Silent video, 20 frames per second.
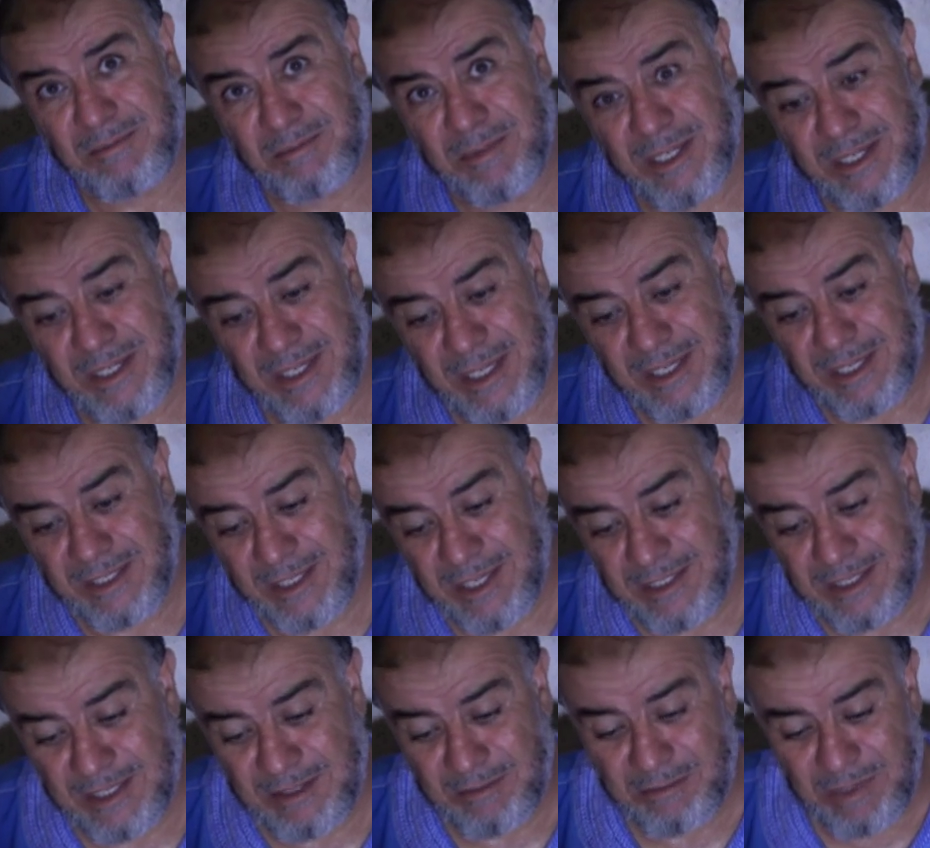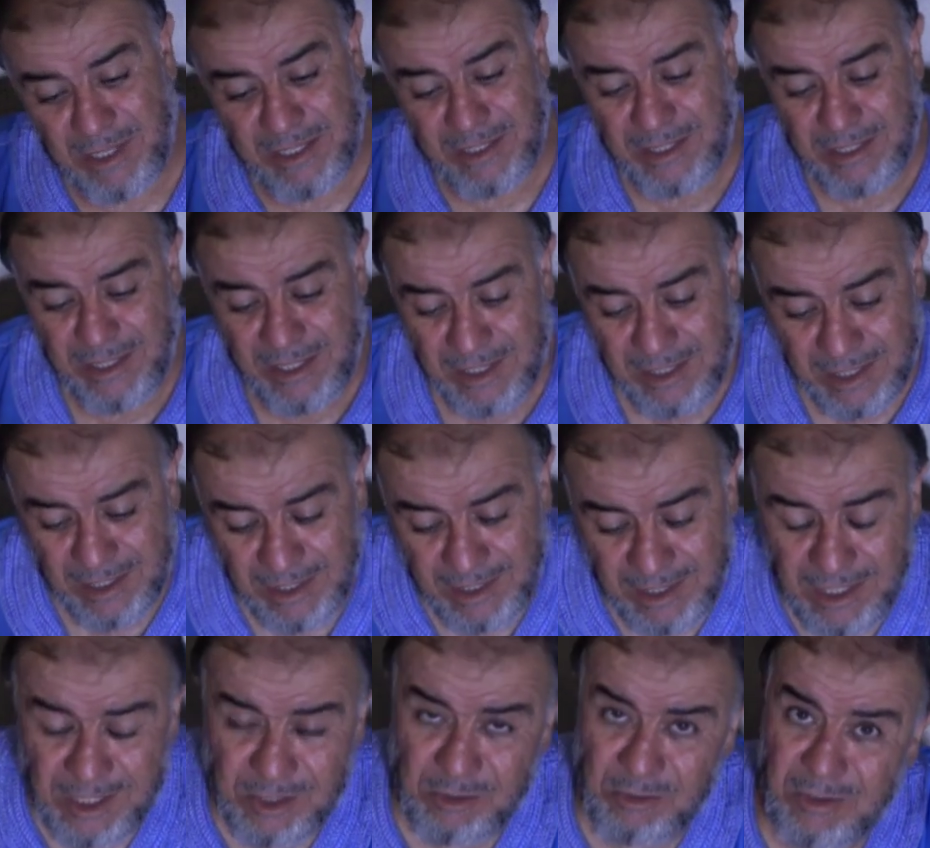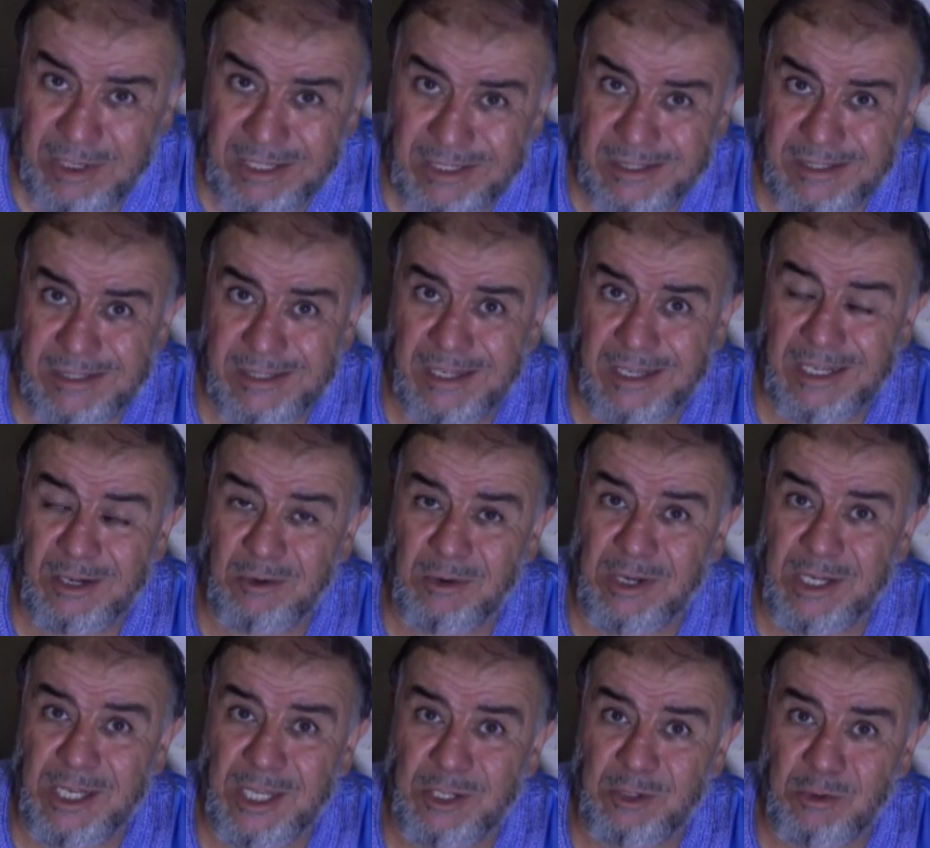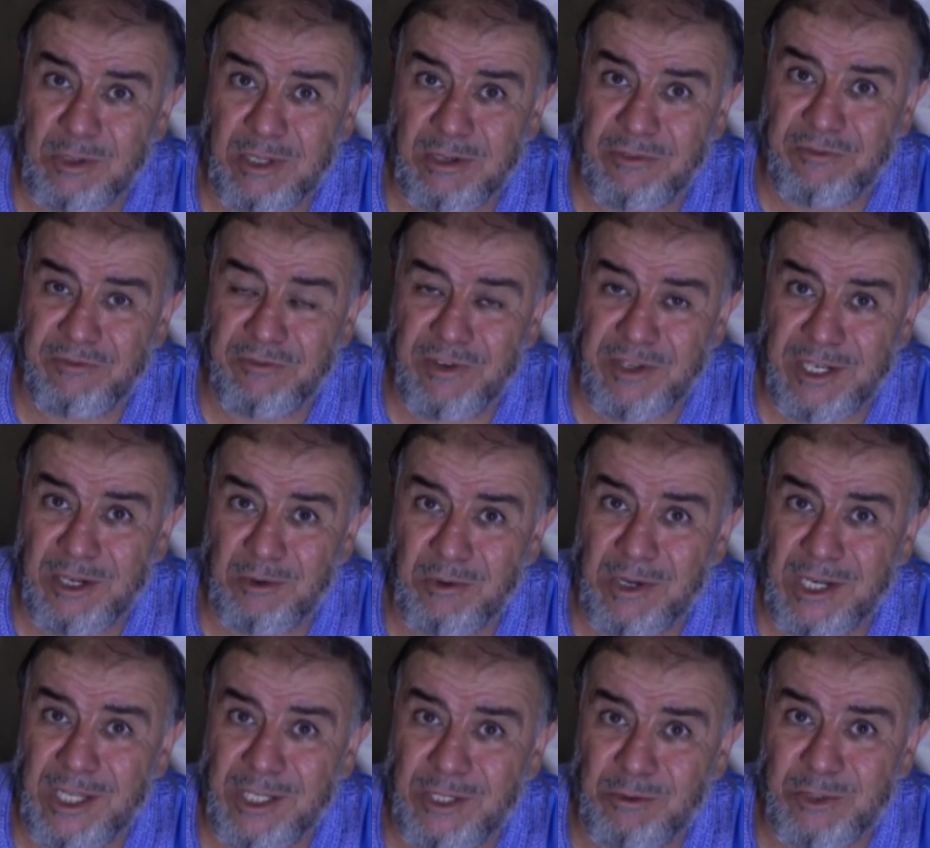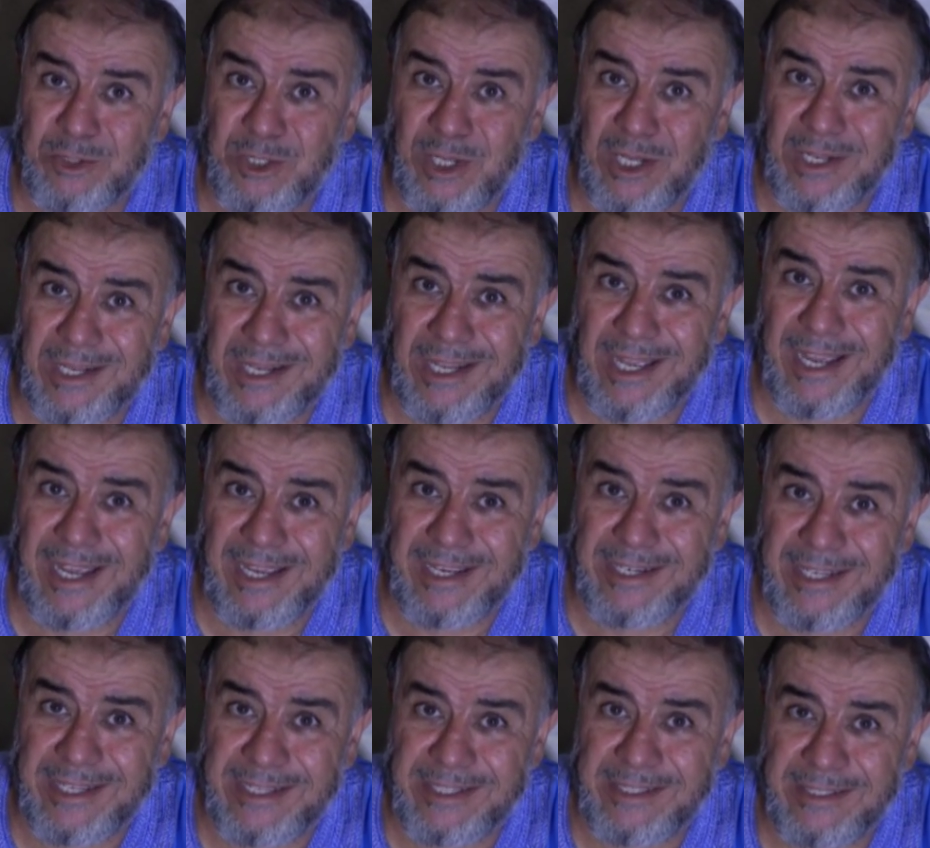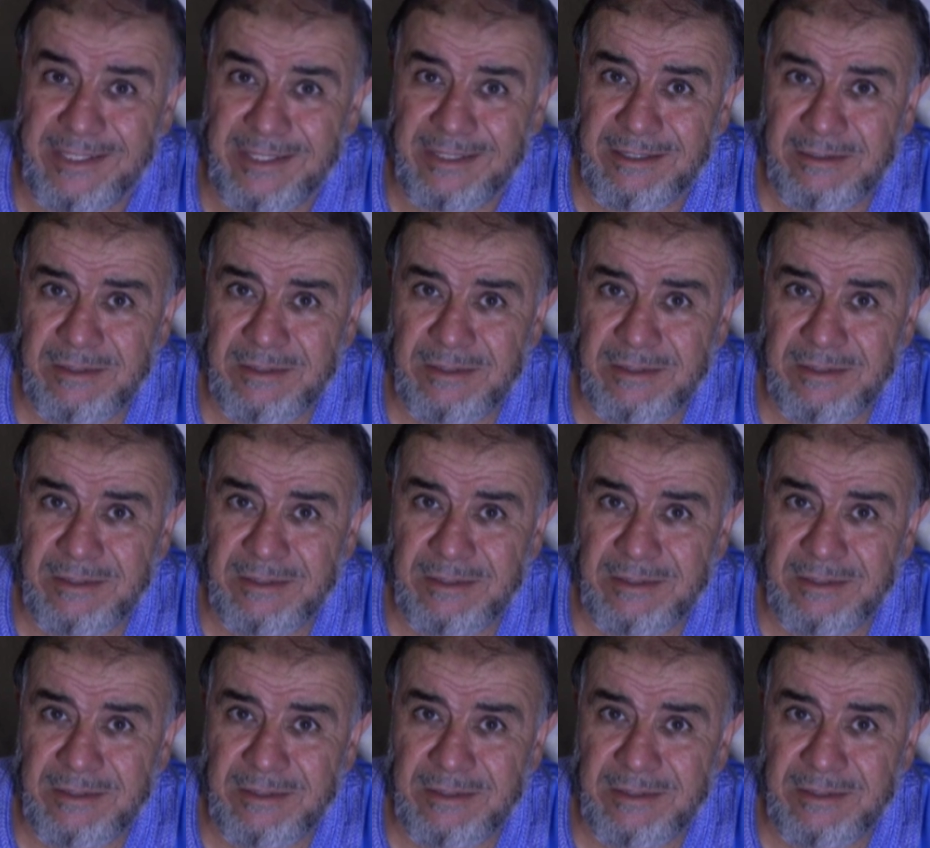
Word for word: بالله لا ينبغي أن يغسل ولا يكفن ولا يصلى عليه